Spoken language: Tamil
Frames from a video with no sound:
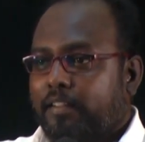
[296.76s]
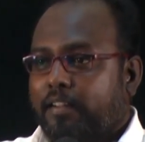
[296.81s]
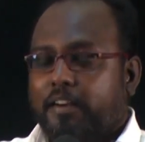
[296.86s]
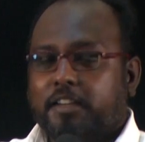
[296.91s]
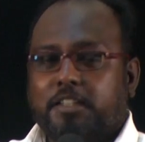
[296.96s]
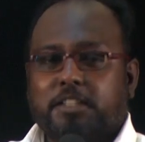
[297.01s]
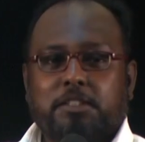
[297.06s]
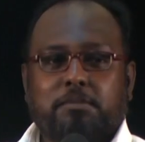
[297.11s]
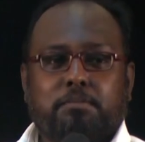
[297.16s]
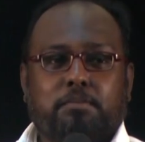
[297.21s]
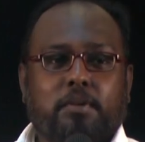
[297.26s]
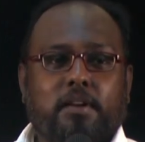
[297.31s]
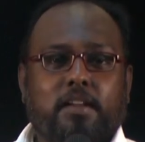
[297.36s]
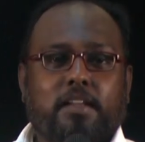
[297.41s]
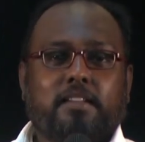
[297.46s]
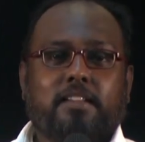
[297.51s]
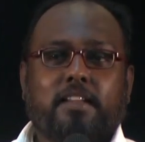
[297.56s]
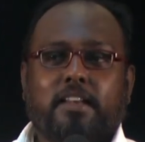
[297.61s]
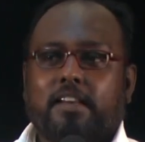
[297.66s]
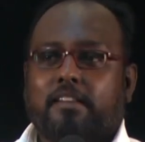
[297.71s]
ரட்சிப்பில்
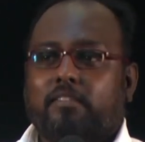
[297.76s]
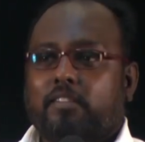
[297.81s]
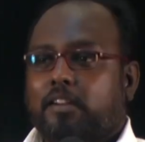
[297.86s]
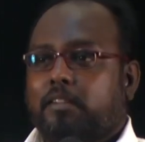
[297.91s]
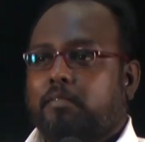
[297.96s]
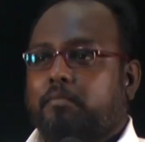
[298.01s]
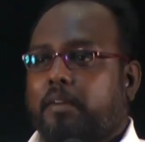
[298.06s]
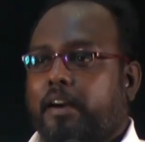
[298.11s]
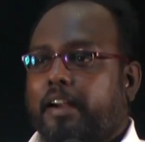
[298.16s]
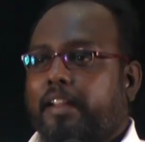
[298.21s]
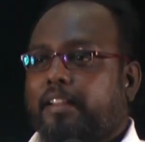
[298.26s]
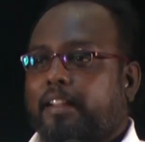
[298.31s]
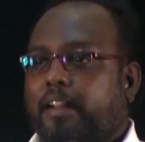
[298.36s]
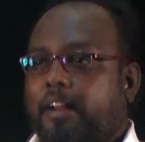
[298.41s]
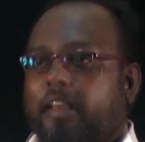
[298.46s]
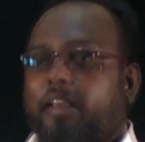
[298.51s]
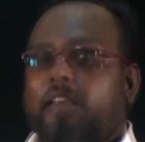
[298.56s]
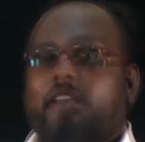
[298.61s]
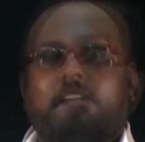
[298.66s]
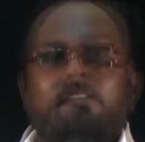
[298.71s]
தேவன்
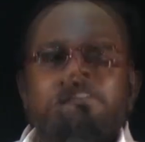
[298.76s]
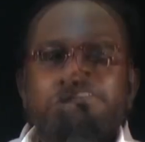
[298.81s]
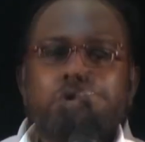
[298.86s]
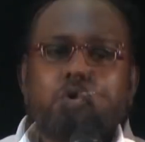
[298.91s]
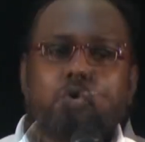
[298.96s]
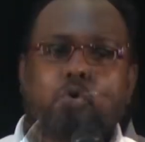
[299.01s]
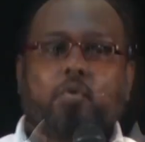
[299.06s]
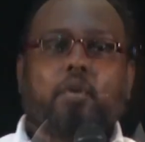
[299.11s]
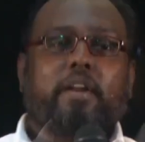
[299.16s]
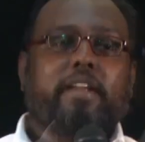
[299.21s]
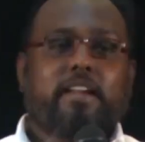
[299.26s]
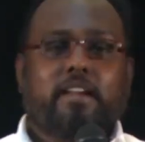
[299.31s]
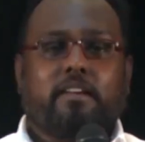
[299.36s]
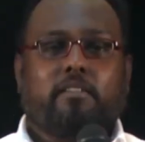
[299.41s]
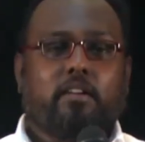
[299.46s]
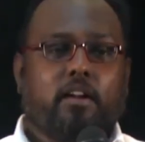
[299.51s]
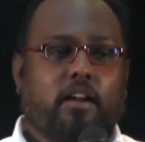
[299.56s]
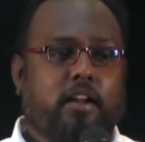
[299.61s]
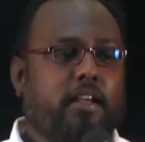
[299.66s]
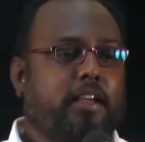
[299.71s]
மனிதனை
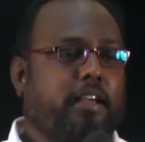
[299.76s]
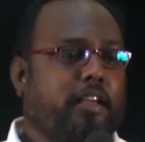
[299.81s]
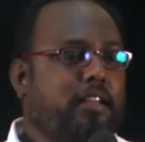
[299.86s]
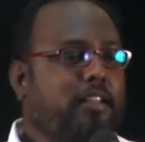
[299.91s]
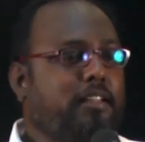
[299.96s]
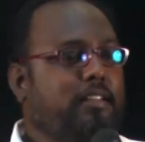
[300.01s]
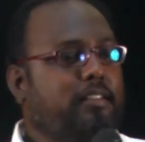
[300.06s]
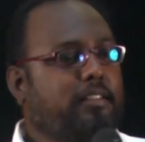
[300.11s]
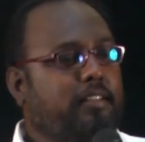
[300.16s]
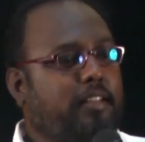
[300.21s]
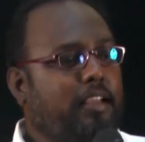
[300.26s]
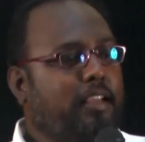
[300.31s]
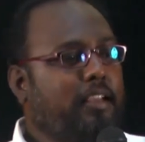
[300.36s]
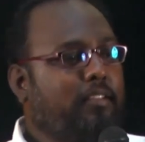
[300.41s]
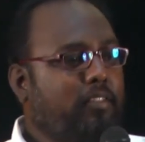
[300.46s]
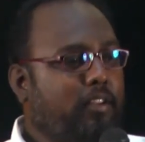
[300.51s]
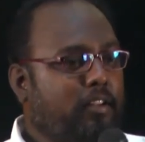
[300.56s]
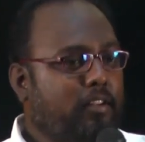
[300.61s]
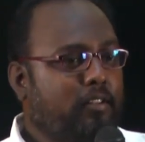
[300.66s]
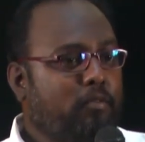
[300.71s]
முன்குறிக்கவில்லை
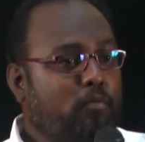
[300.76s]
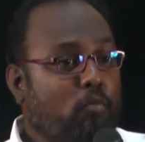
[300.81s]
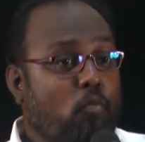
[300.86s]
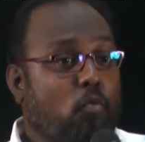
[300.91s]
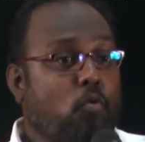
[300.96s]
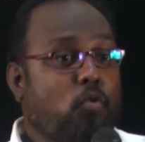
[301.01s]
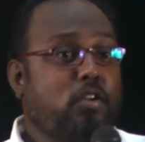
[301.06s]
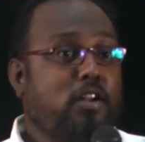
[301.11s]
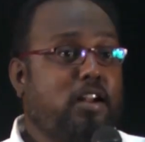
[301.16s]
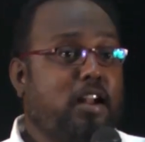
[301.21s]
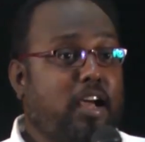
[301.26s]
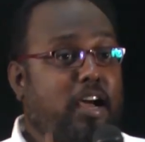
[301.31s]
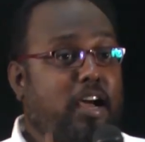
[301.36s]
தேவன் முன்